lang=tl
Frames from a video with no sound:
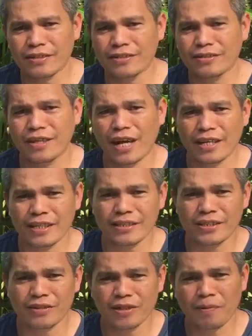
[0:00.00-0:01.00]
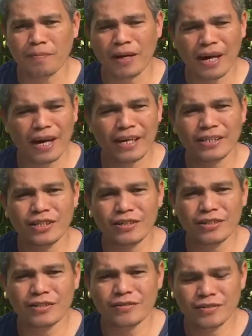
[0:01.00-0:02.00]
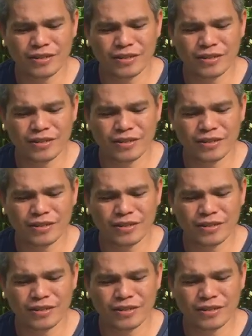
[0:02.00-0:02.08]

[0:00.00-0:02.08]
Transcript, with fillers: kung alin yung ipapakain nyo.